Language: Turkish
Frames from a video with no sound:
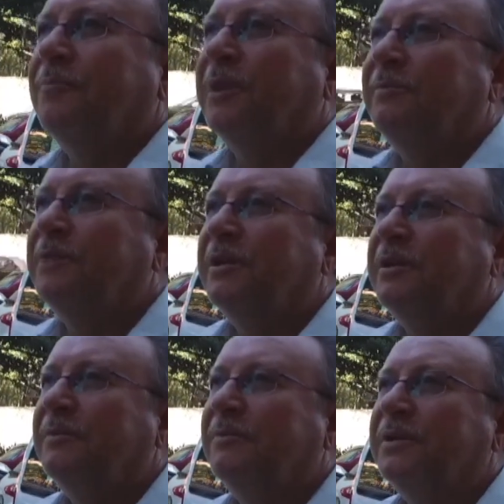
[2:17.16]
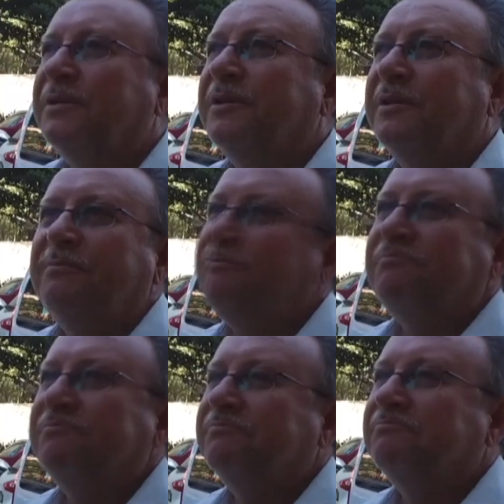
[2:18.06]
Benim gelirimle giderim
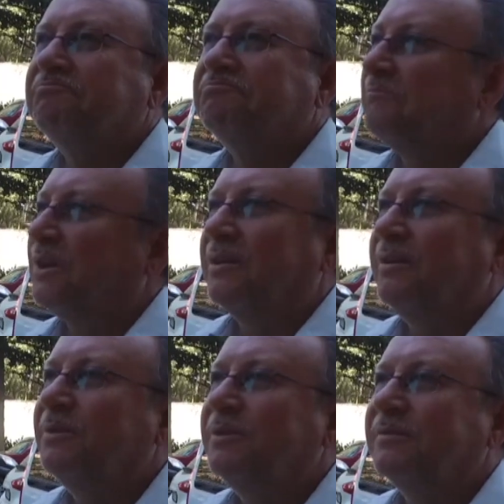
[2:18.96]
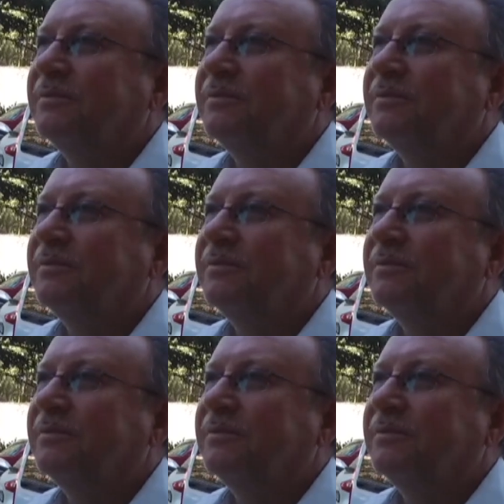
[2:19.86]
bayağı bir